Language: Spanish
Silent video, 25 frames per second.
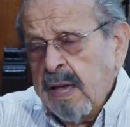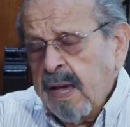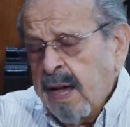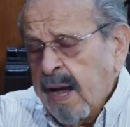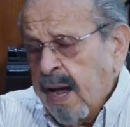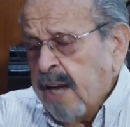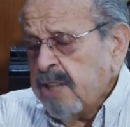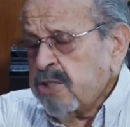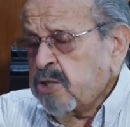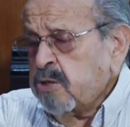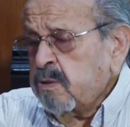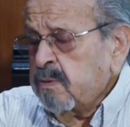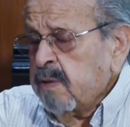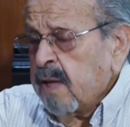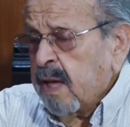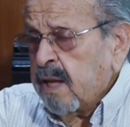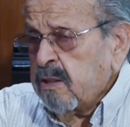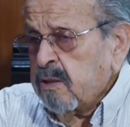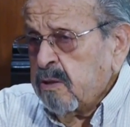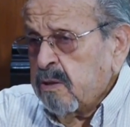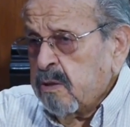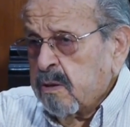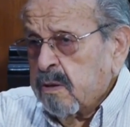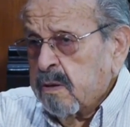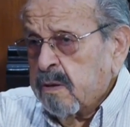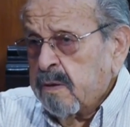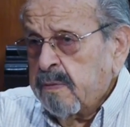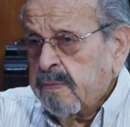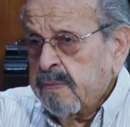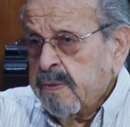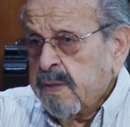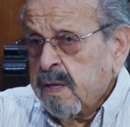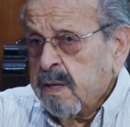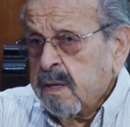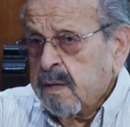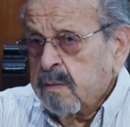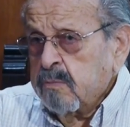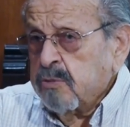ayudando
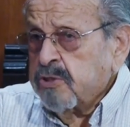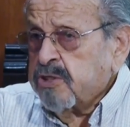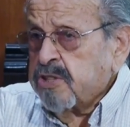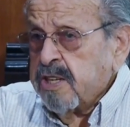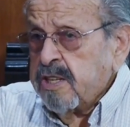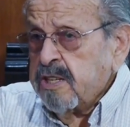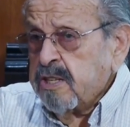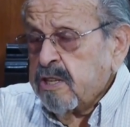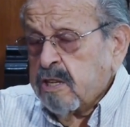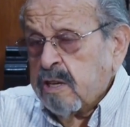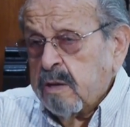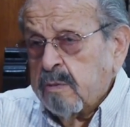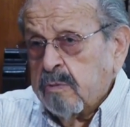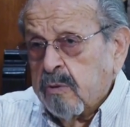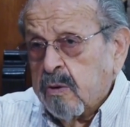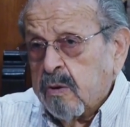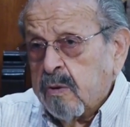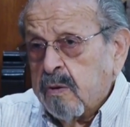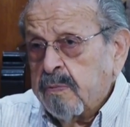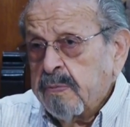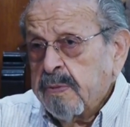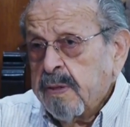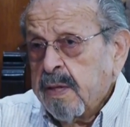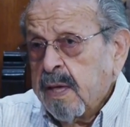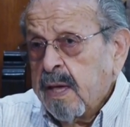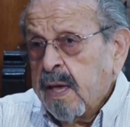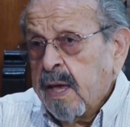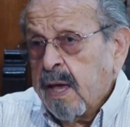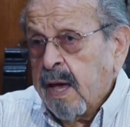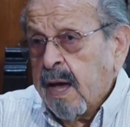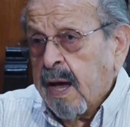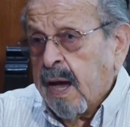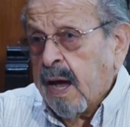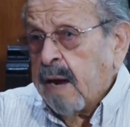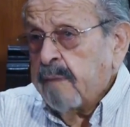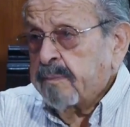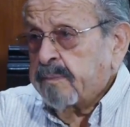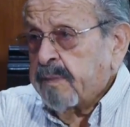muchísimo
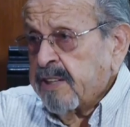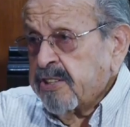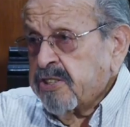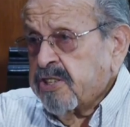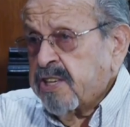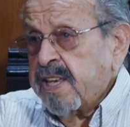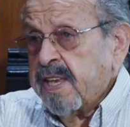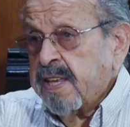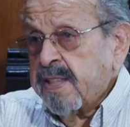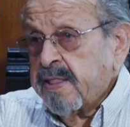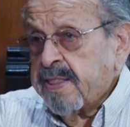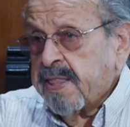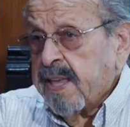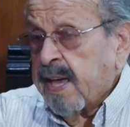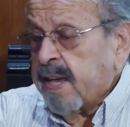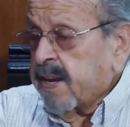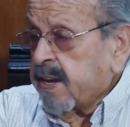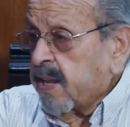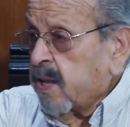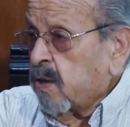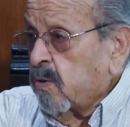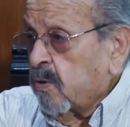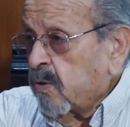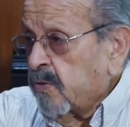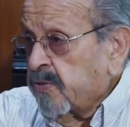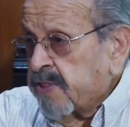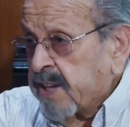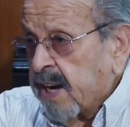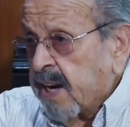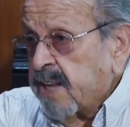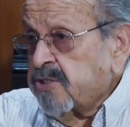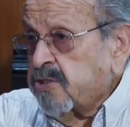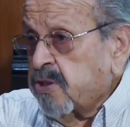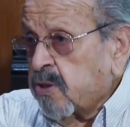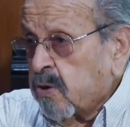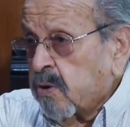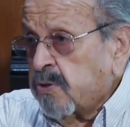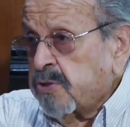al paciente a
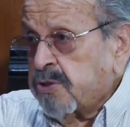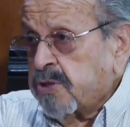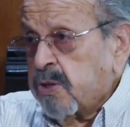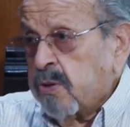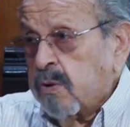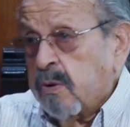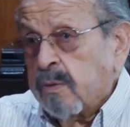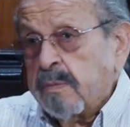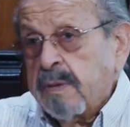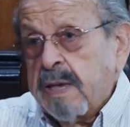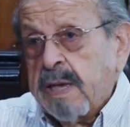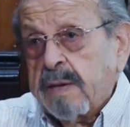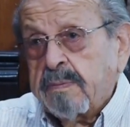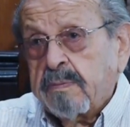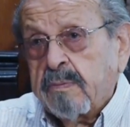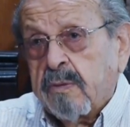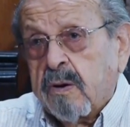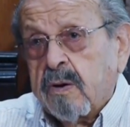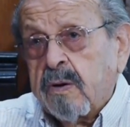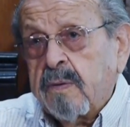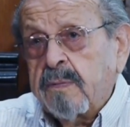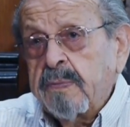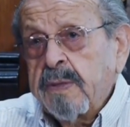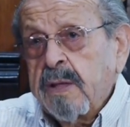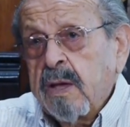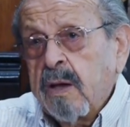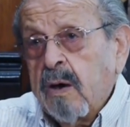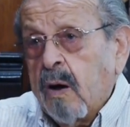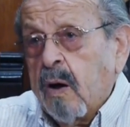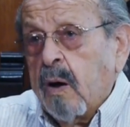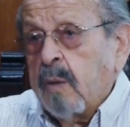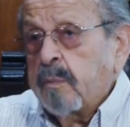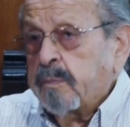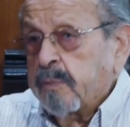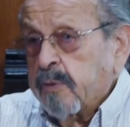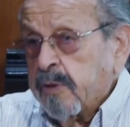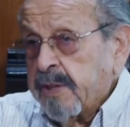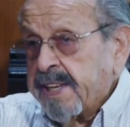reencontrarse consigo mismo
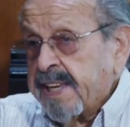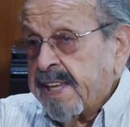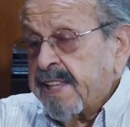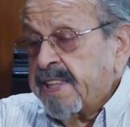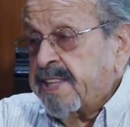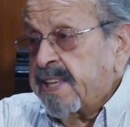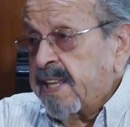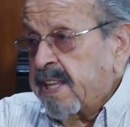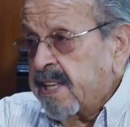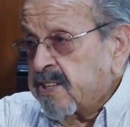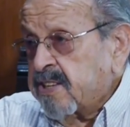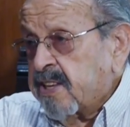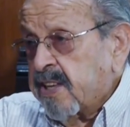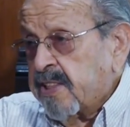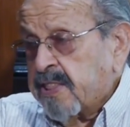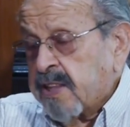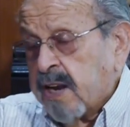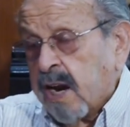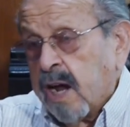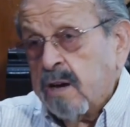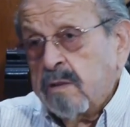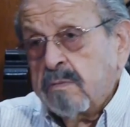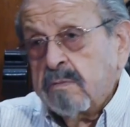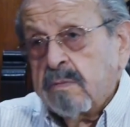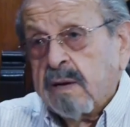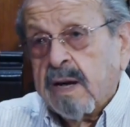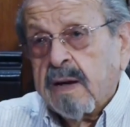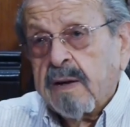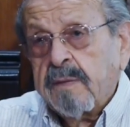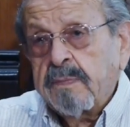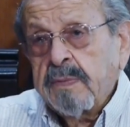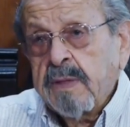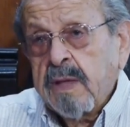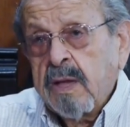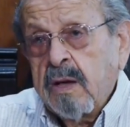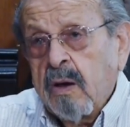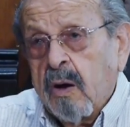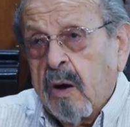o por qué tiene ese trauma
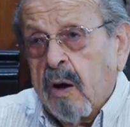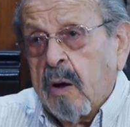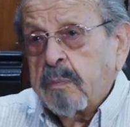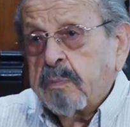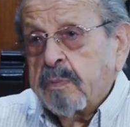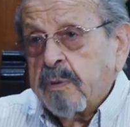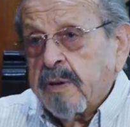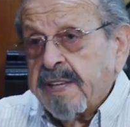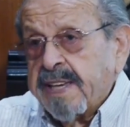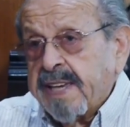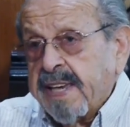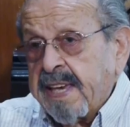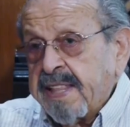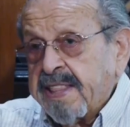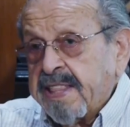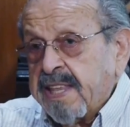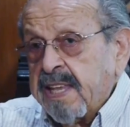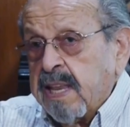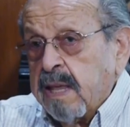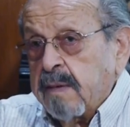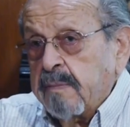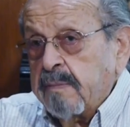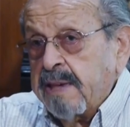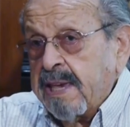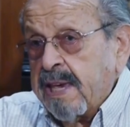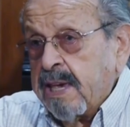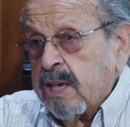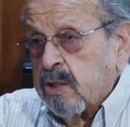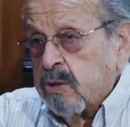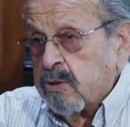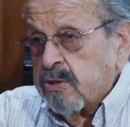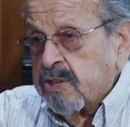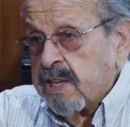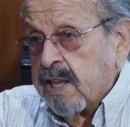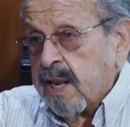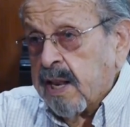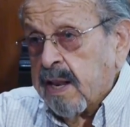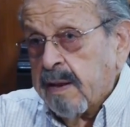o porque tiene
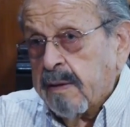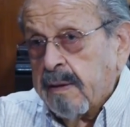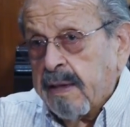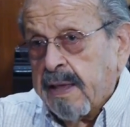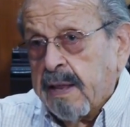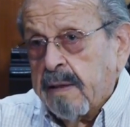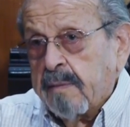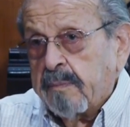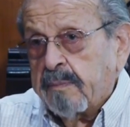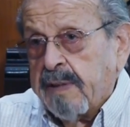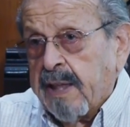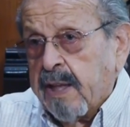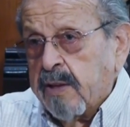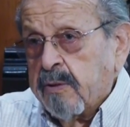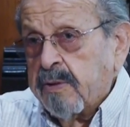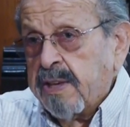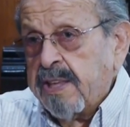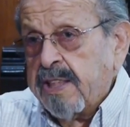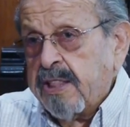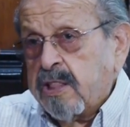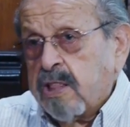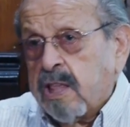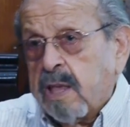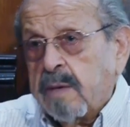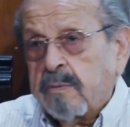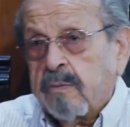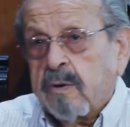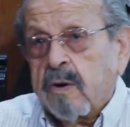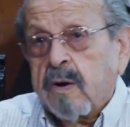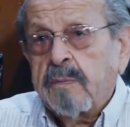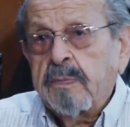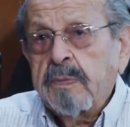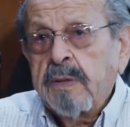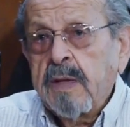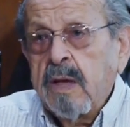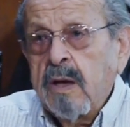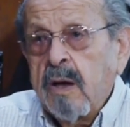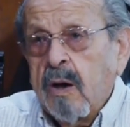miedos en el, en el plano íntimo,
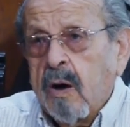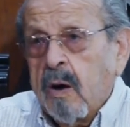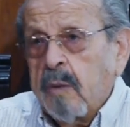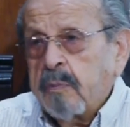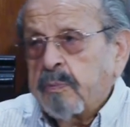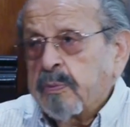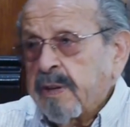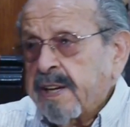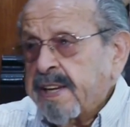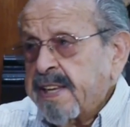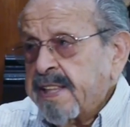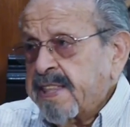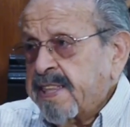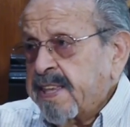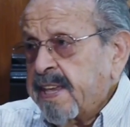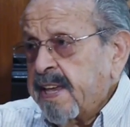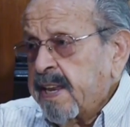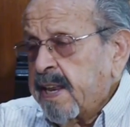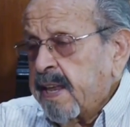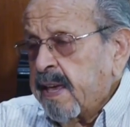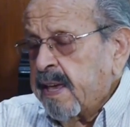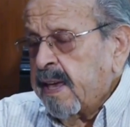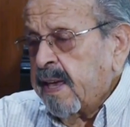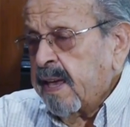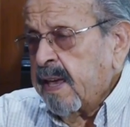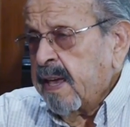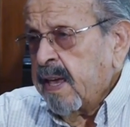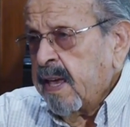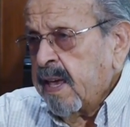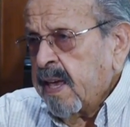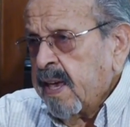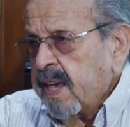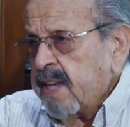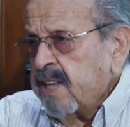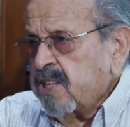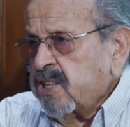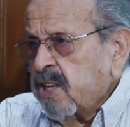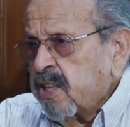o porque tiene
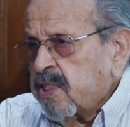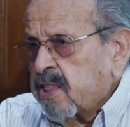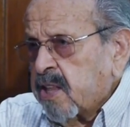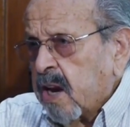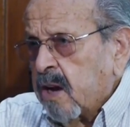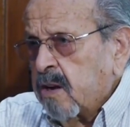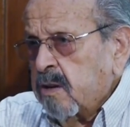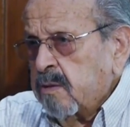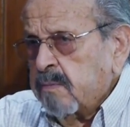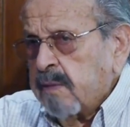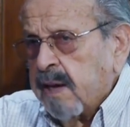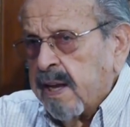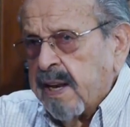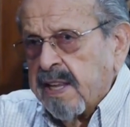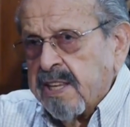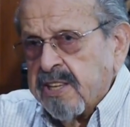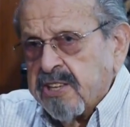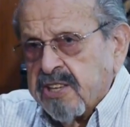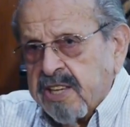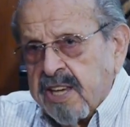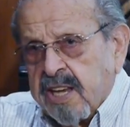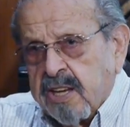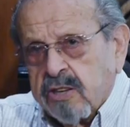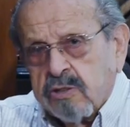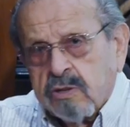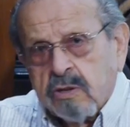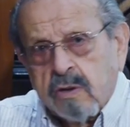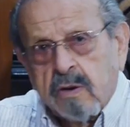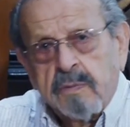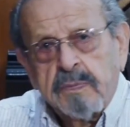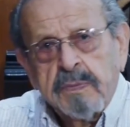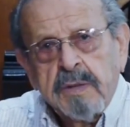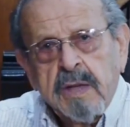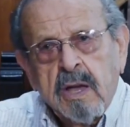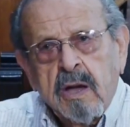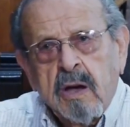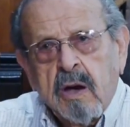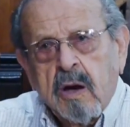ese trauma en el sexo,
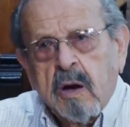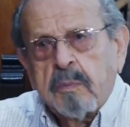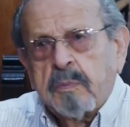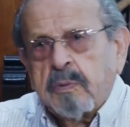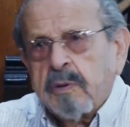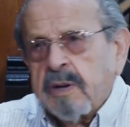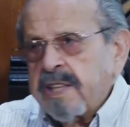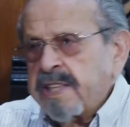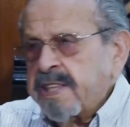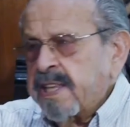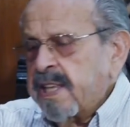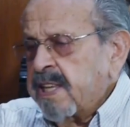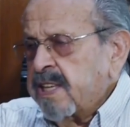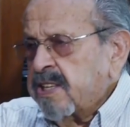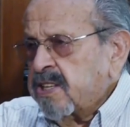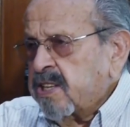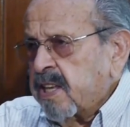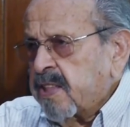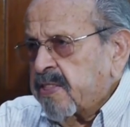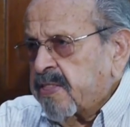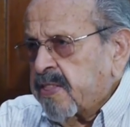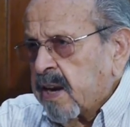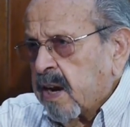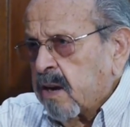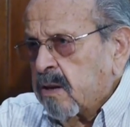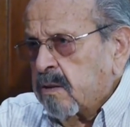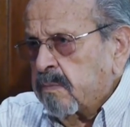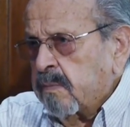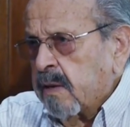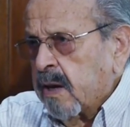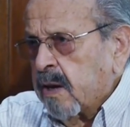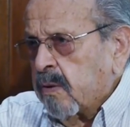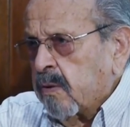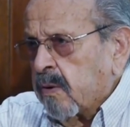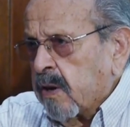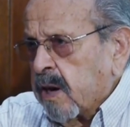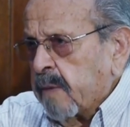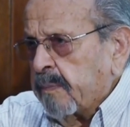o porque tiene ese trauma
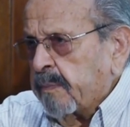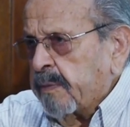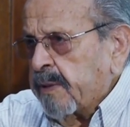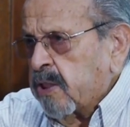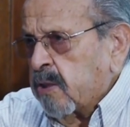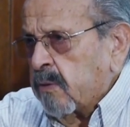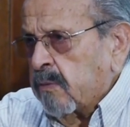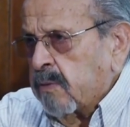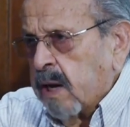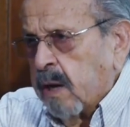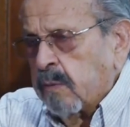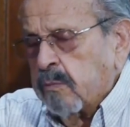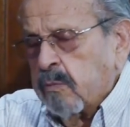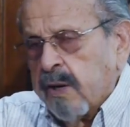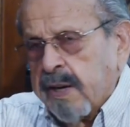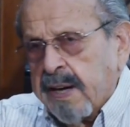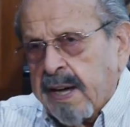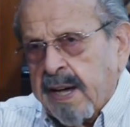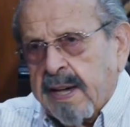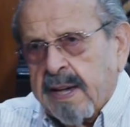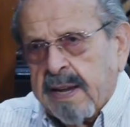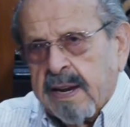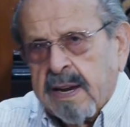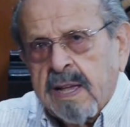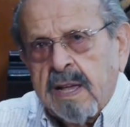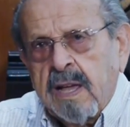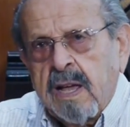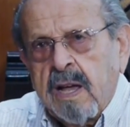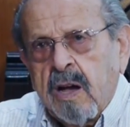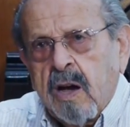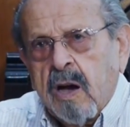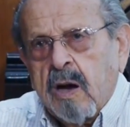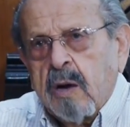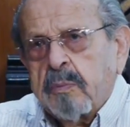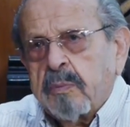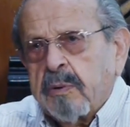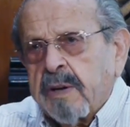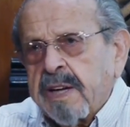con respecto a una mujer,
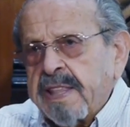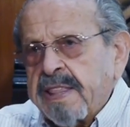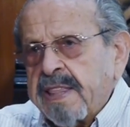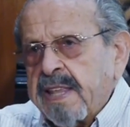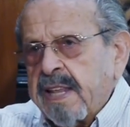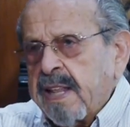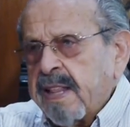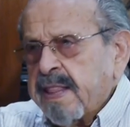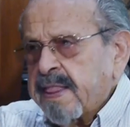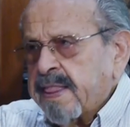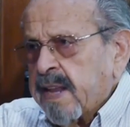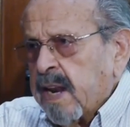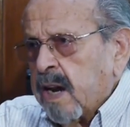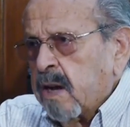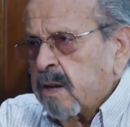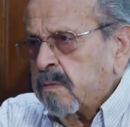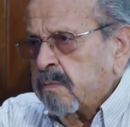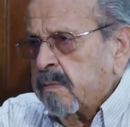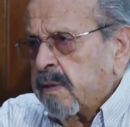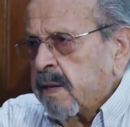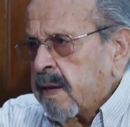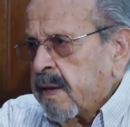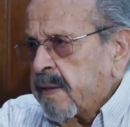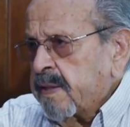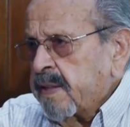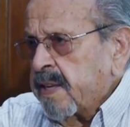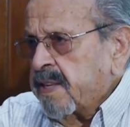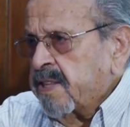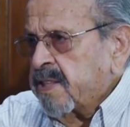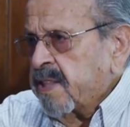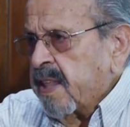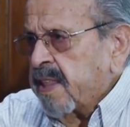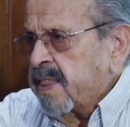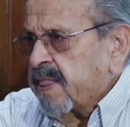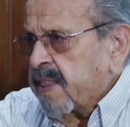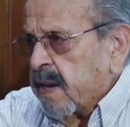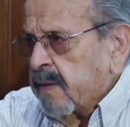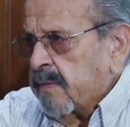o porque tiene el trauma de,
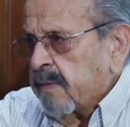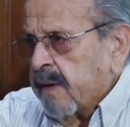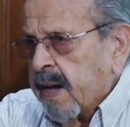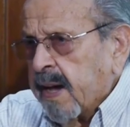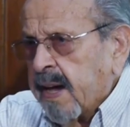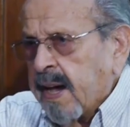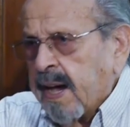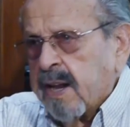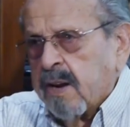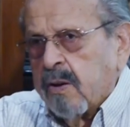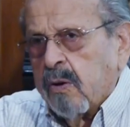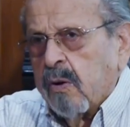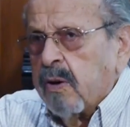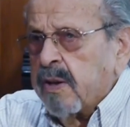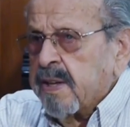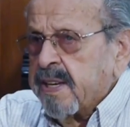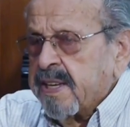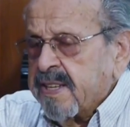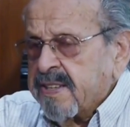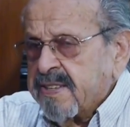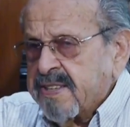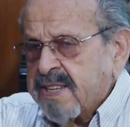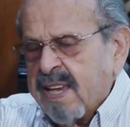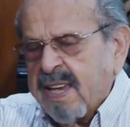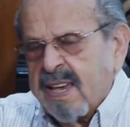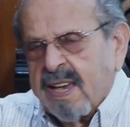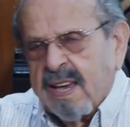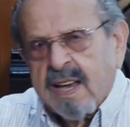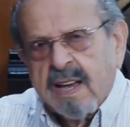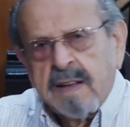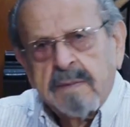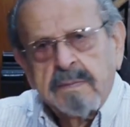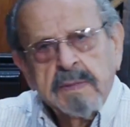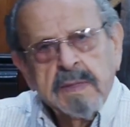trabajar o lo que sea.